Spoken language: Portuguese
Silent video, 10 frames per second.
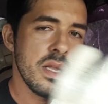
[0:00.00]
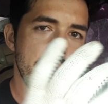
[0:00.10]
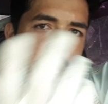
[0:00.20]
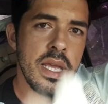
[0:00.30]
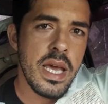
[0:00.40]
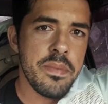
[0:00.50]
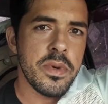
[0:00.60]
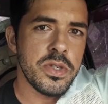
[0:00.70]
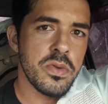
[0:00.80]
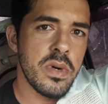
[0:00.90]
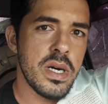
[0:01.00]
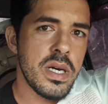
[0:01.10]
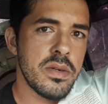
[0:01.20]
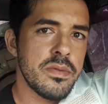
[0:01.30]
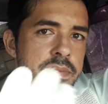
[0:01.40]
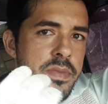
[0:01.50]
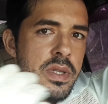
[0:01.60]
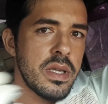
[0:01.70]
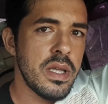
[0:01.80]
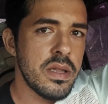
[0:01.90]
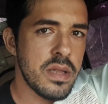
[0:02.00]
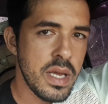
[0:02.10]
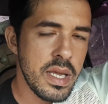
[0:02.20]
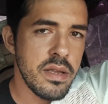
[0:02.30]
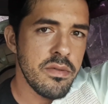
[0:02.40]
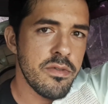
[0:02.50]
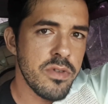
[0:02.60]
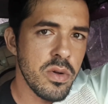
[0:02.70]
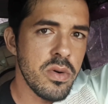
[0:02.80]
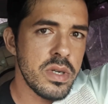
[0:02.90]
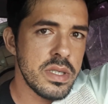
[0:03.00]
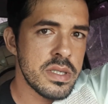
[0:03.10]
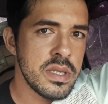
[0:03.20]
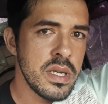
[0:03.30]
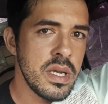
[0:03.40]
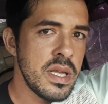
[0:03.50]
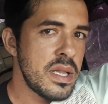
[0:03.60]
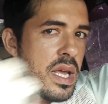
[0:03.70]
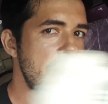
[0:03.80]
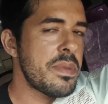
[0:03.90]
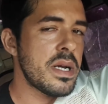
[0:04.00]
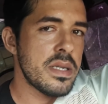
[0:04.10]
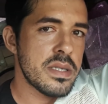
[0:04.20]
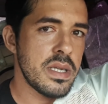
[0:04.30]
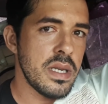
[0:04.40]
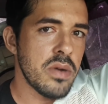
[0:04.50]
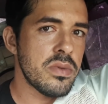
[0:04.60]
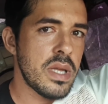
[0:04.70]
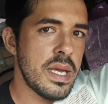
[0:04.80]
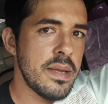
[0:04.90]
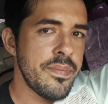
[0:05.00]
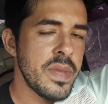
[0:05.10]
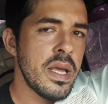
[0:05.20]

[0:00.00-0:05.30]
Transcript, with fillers: Tem épocas no ano que tem flores, tem épocas que não tem.